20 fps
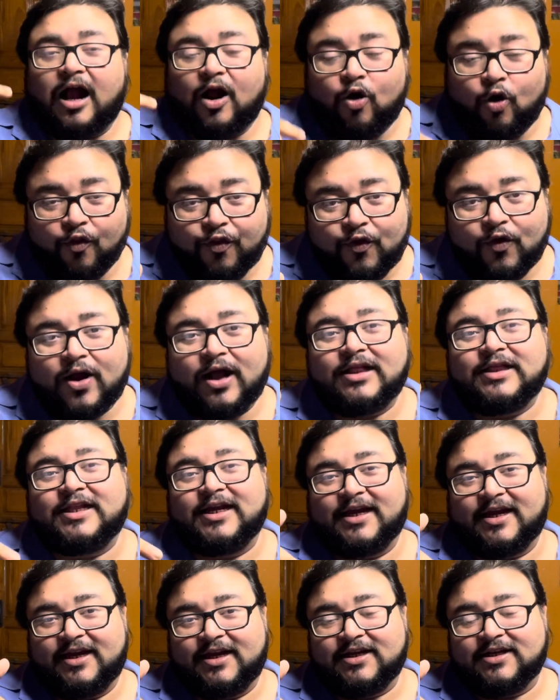গতকাল
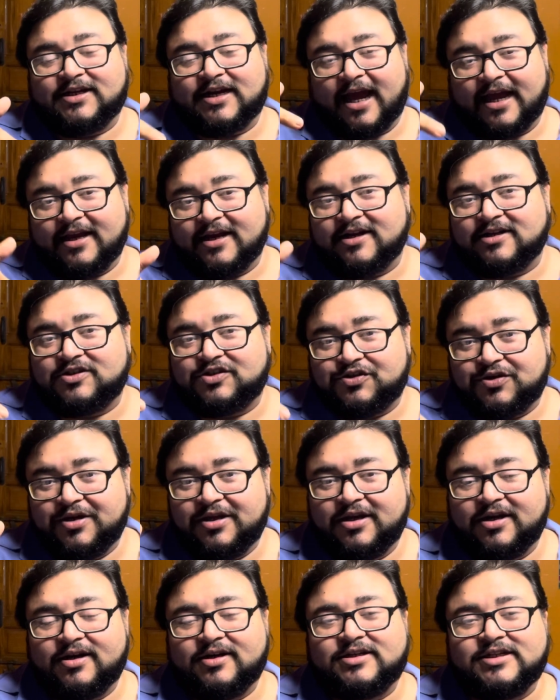থেকে টাইগার থ্রির